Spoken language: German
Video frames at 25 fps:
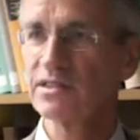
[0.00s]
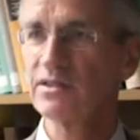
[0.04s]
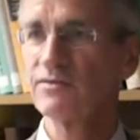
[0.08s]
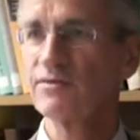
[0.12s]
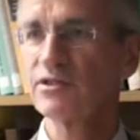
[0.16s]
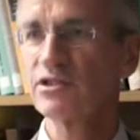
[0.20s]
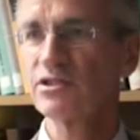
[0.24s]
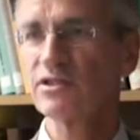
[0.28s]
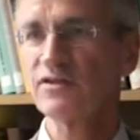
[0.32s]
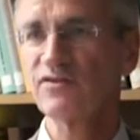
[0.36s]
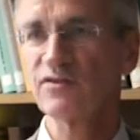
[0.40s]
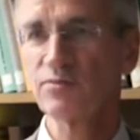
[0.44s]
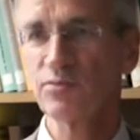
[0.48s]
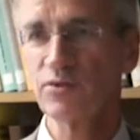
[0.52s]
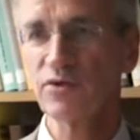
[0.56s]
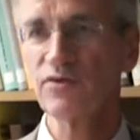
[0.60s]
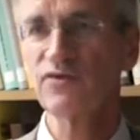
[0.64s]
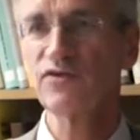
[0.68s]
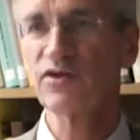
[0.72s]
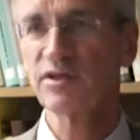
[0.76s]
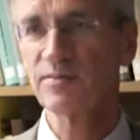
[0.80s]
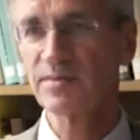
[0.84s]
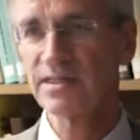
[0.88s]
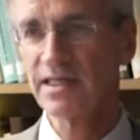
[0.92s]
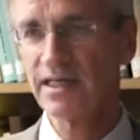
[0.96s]
der
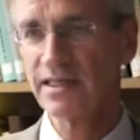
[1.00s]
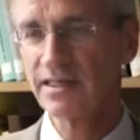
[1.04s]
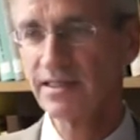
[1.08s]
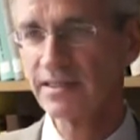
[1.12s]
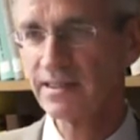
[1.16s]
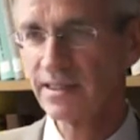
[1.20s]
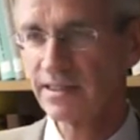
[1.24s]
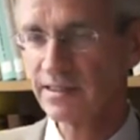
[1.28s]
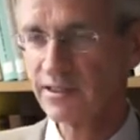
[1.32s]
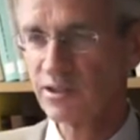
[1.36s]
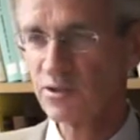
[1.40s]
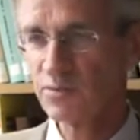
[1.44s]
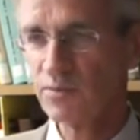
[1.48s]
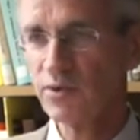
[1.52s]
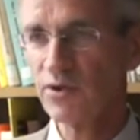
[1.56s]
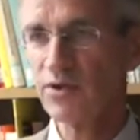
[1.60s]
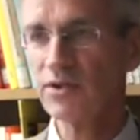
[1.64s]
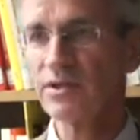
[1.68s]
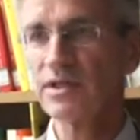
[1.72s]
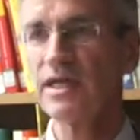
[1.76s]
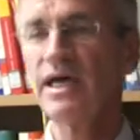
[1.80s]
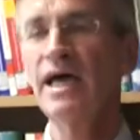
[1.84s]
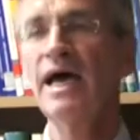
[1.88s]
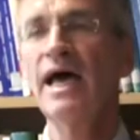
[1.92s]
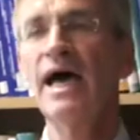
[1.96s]
Wirtschaftsprüfung im Saarland
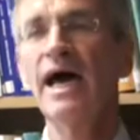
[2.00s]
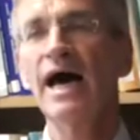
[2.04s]
angesprochen.